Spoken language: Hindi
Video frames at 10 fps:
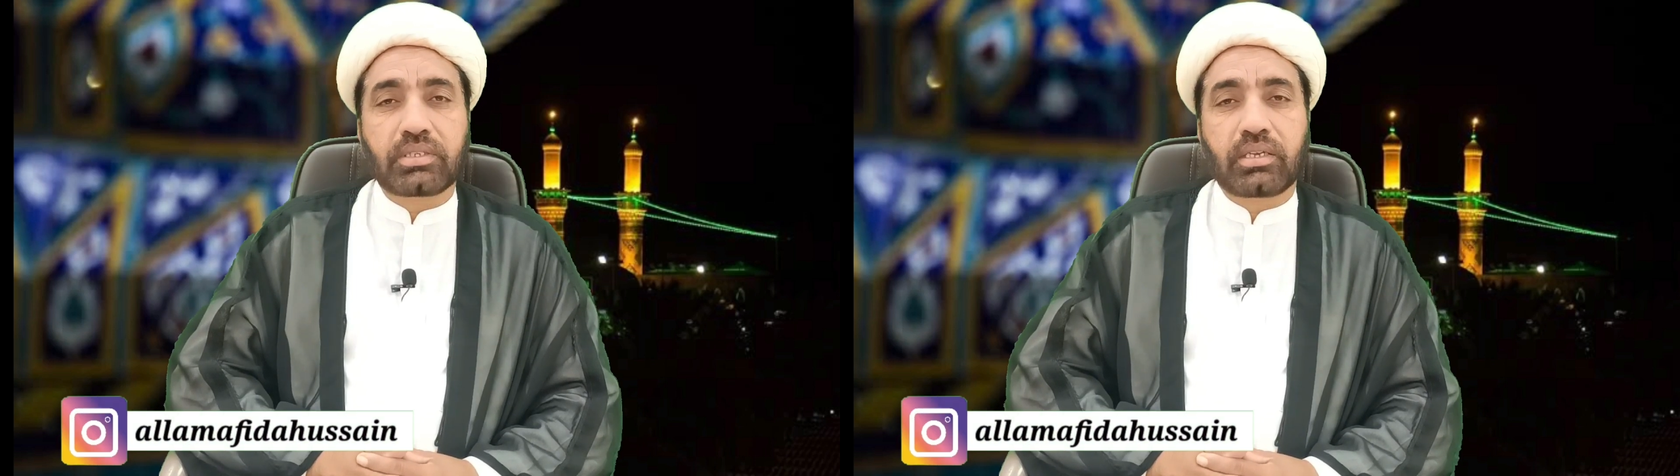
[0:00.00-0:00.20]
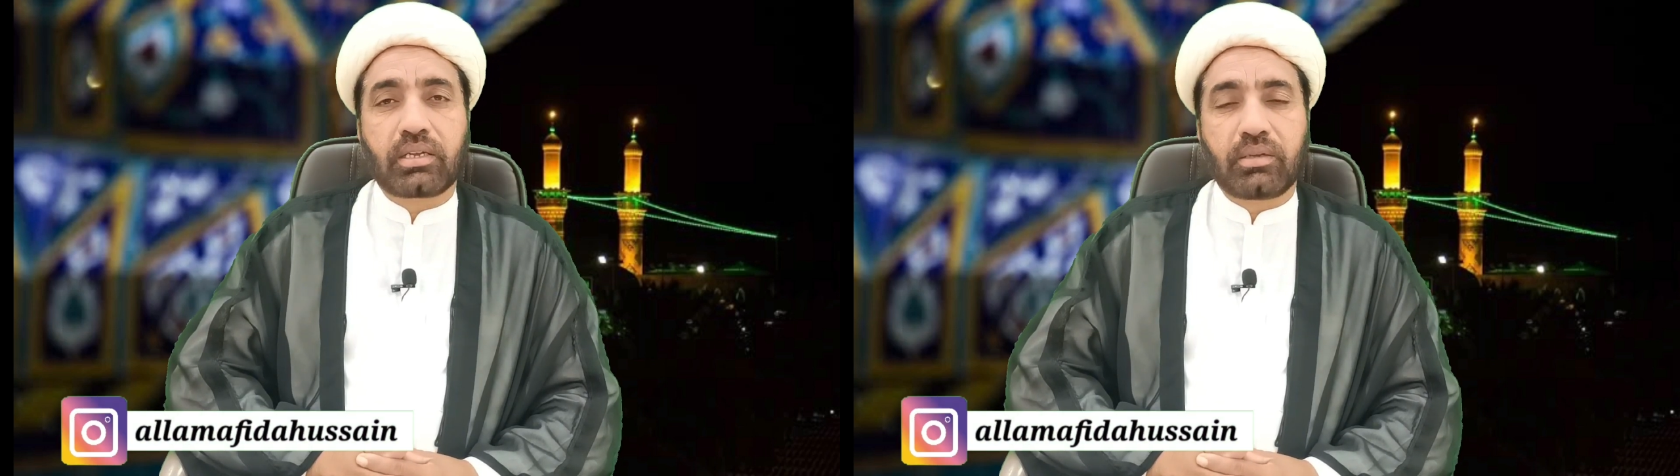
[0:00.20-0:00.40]

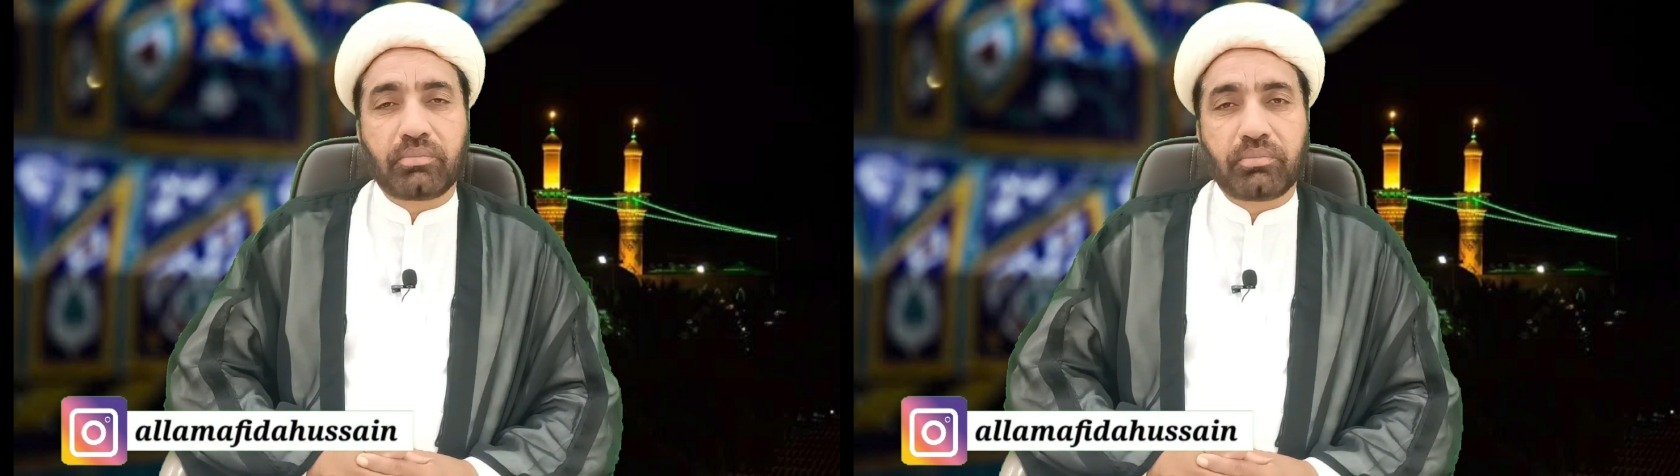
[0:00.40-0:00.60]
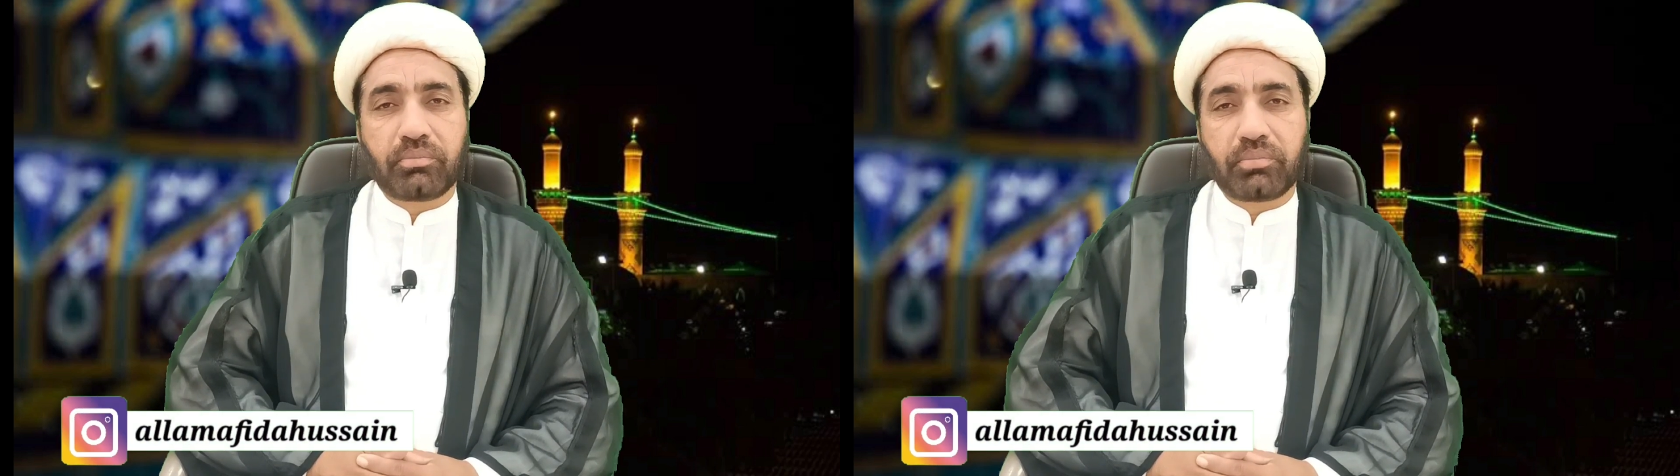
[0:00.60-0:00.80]
से
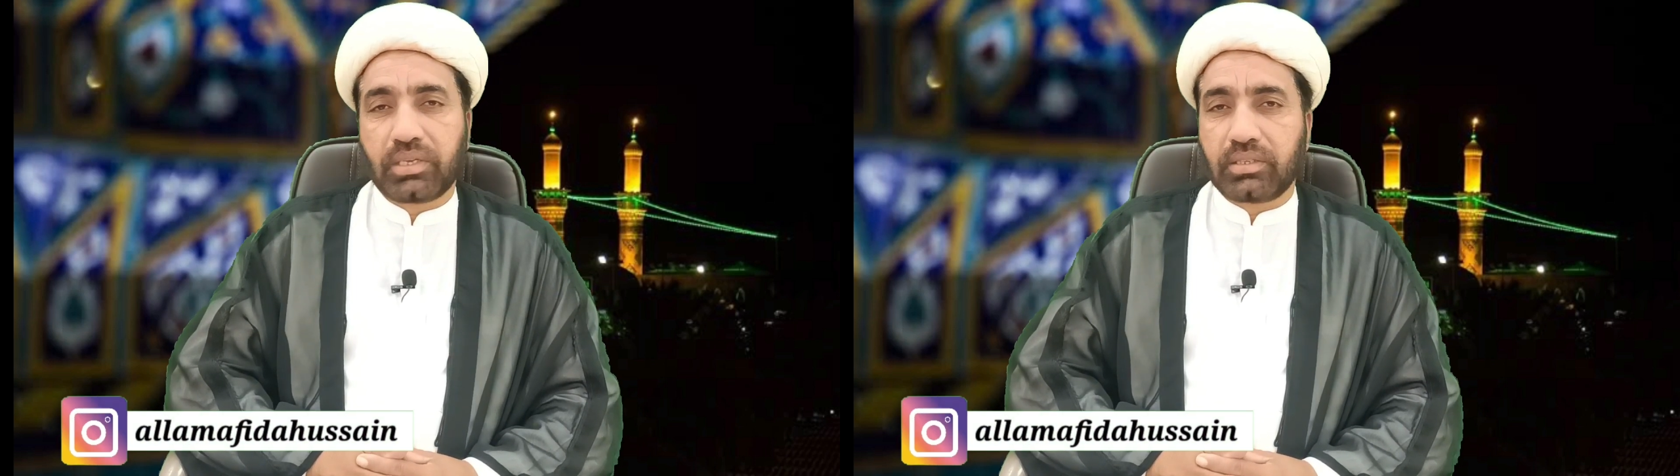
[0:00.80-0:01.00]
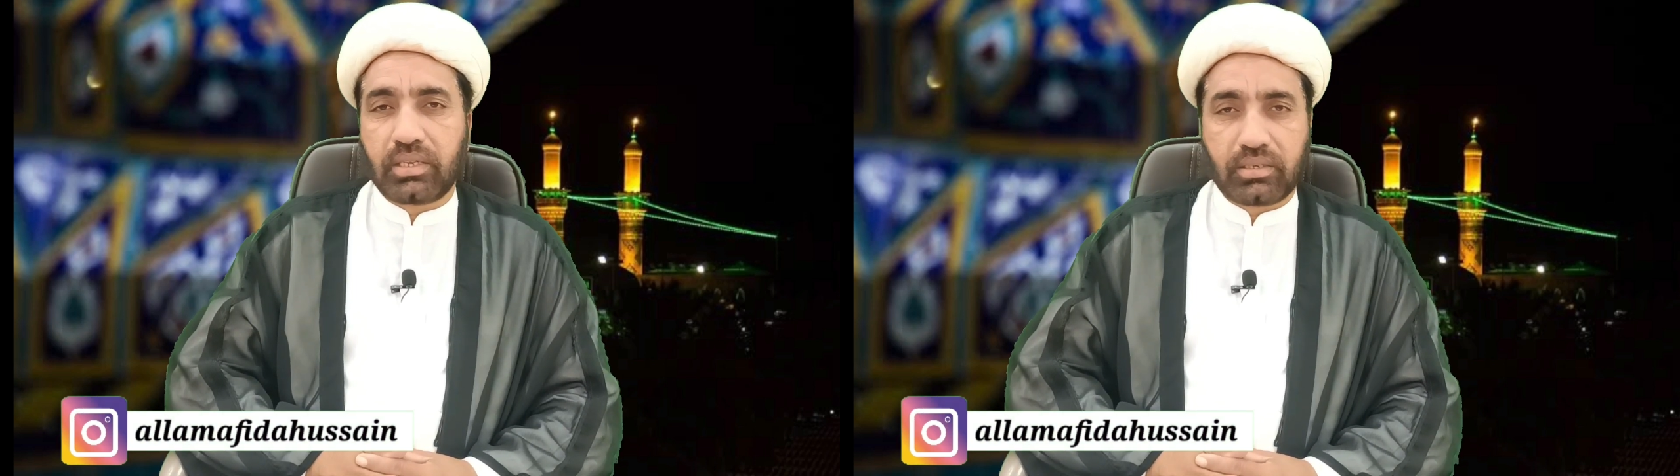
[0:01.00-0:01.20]
कम
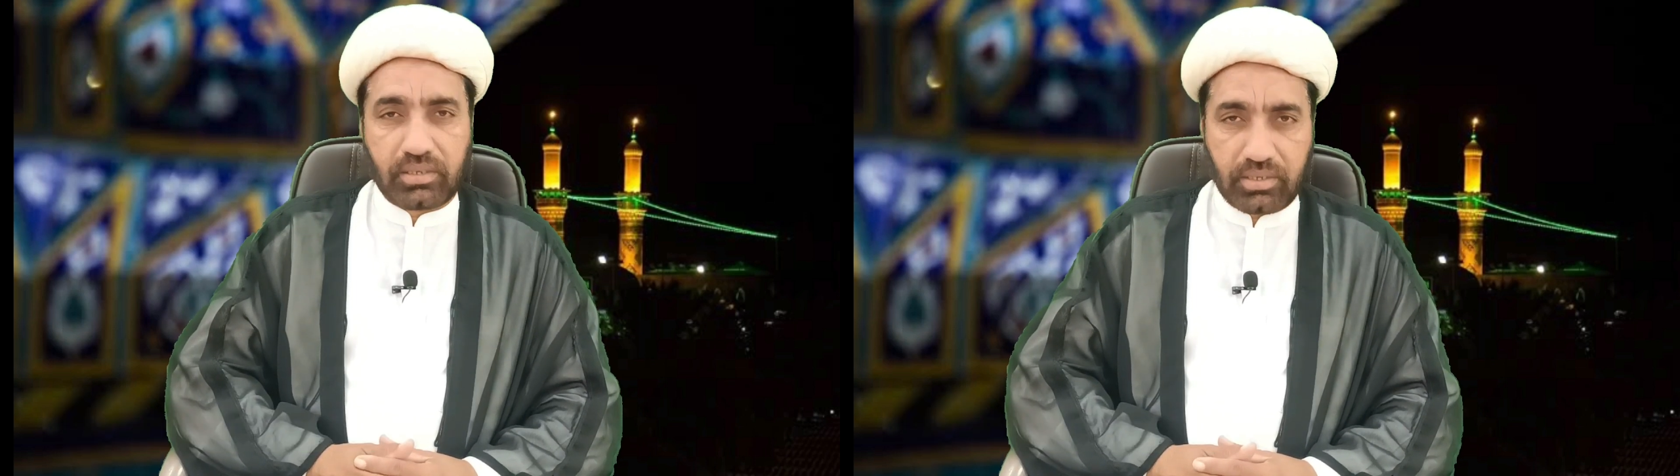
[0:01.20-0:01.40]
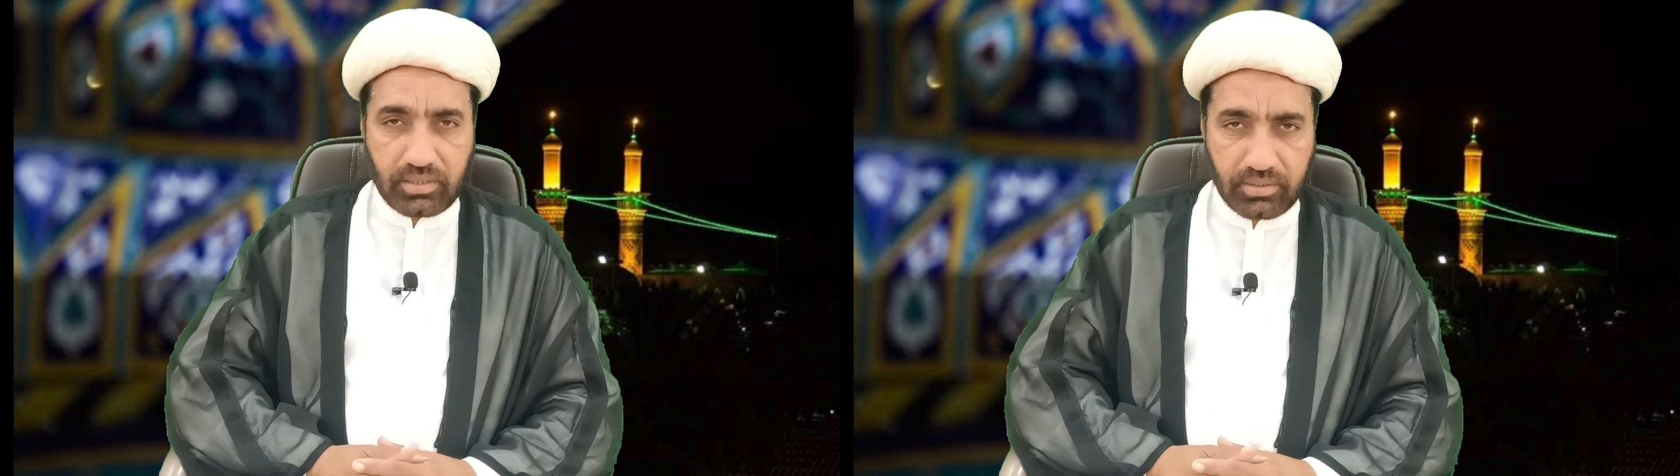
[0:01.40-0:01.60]
मकदार
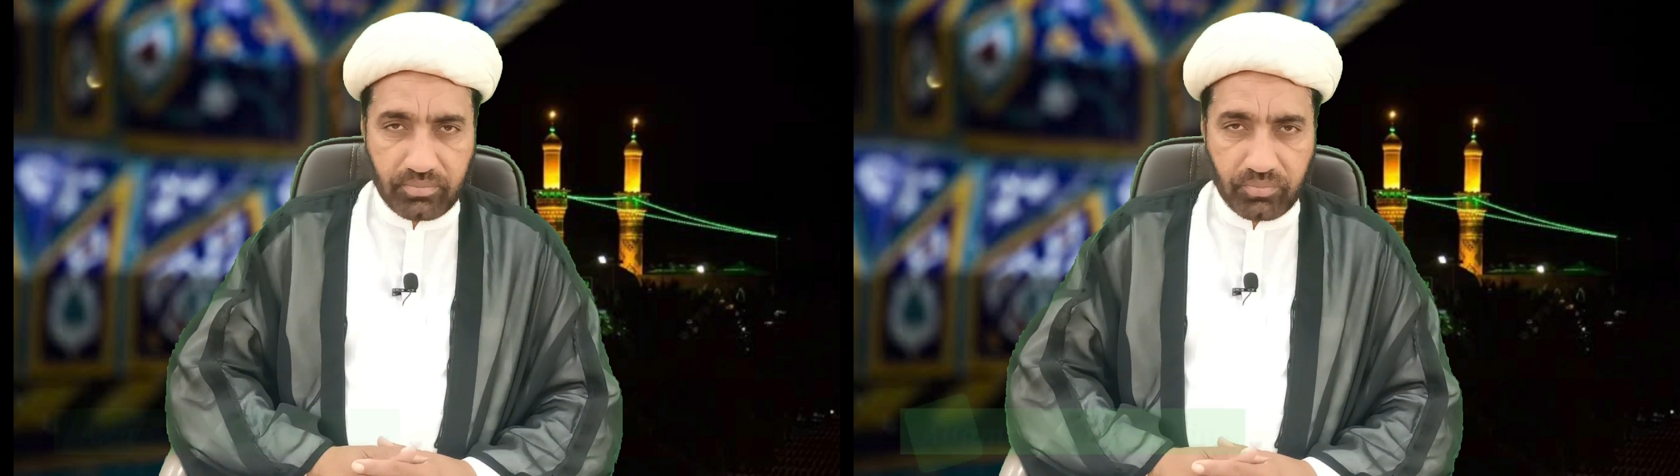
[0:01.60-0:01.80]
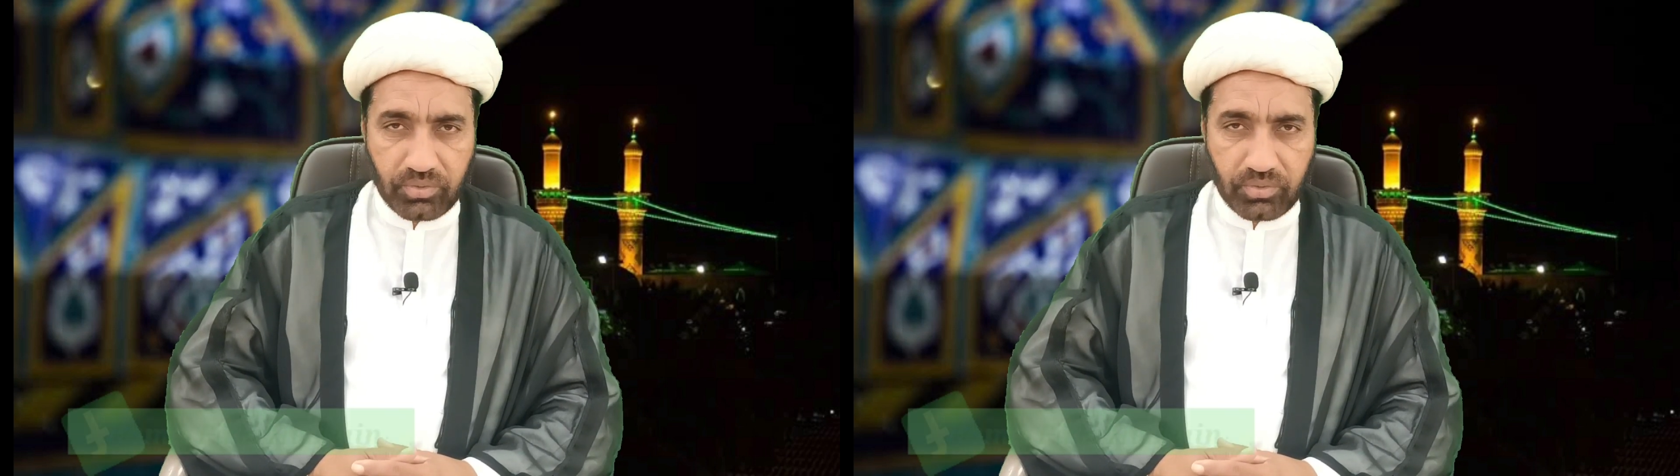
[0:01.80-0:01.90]
क्या है